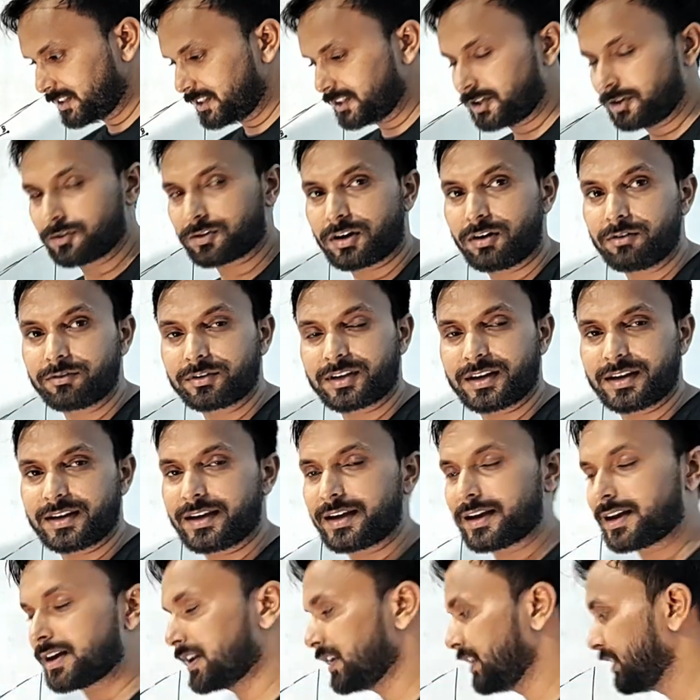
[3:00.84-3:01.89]
अर्थ की ओर काउंट किया
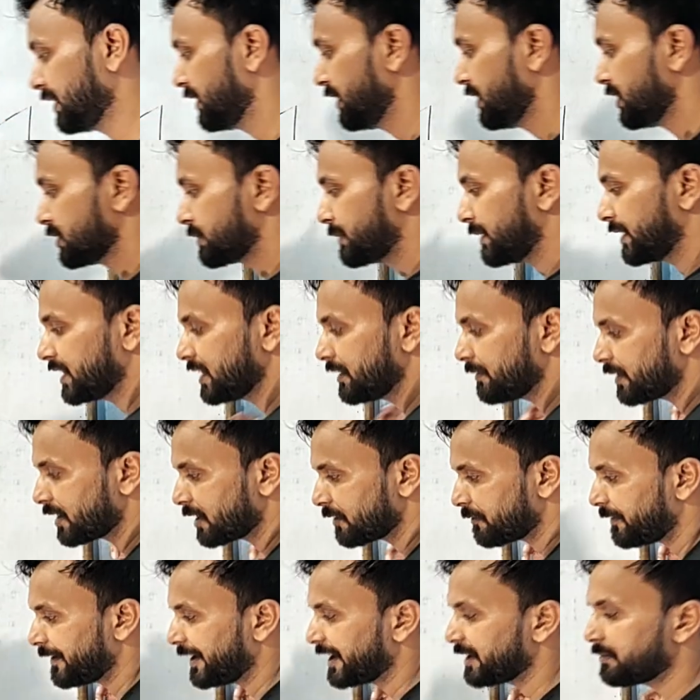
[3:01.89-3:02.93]
जाएगा ना बेटा ये हमारा
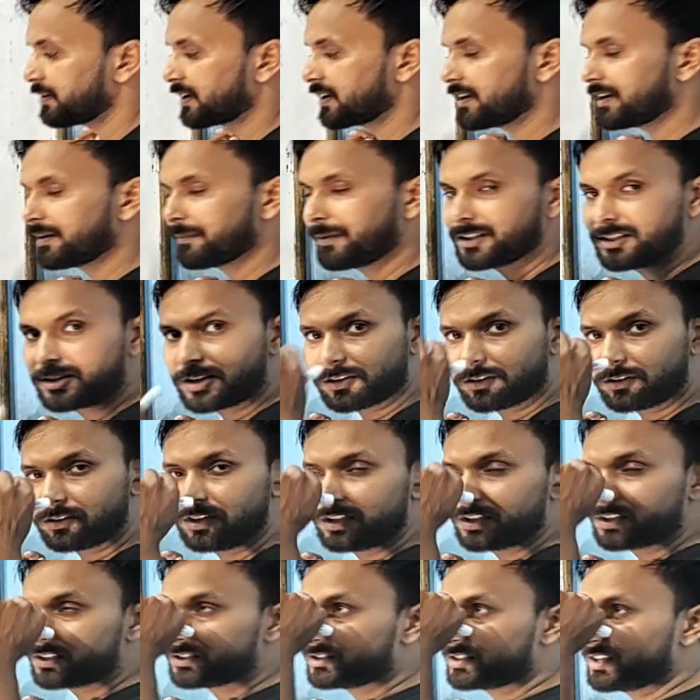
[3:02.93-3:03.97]
फाइव बनना है भाई देखो
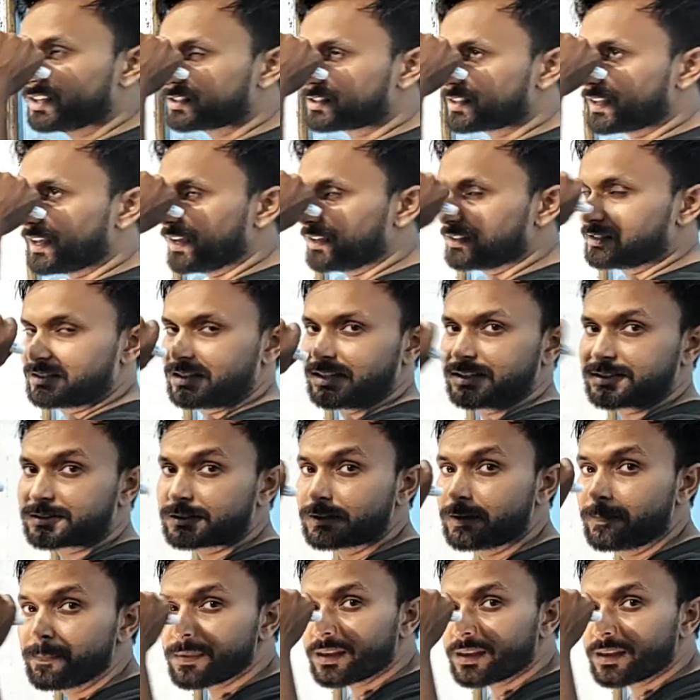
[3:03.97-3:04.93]
जिस जिस